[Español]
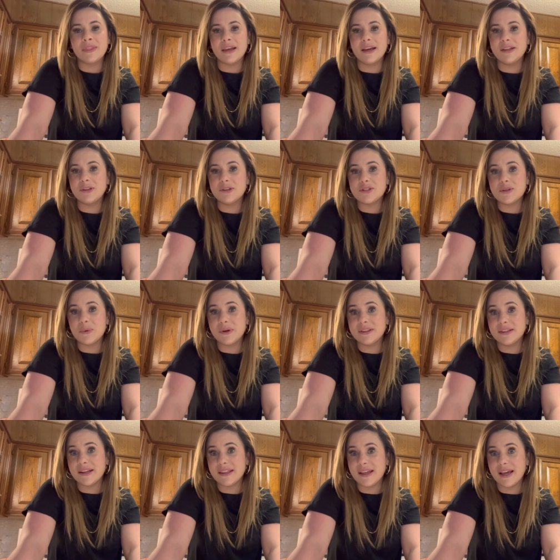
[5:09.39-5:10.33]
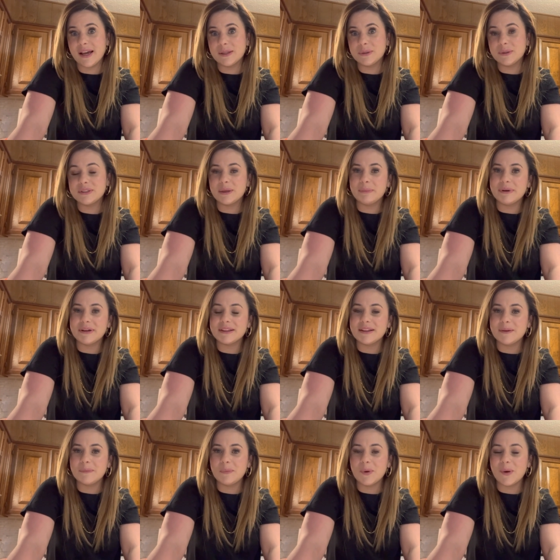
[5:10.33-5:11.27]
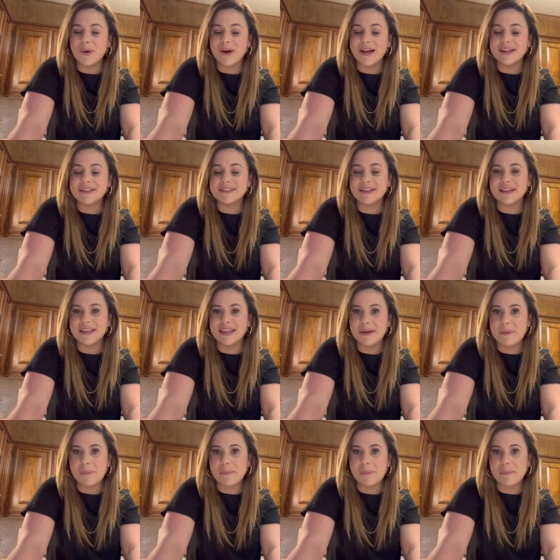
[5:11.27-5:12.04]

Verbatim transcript: entonces voy a estar dejando esta parte del blog hasta aquí.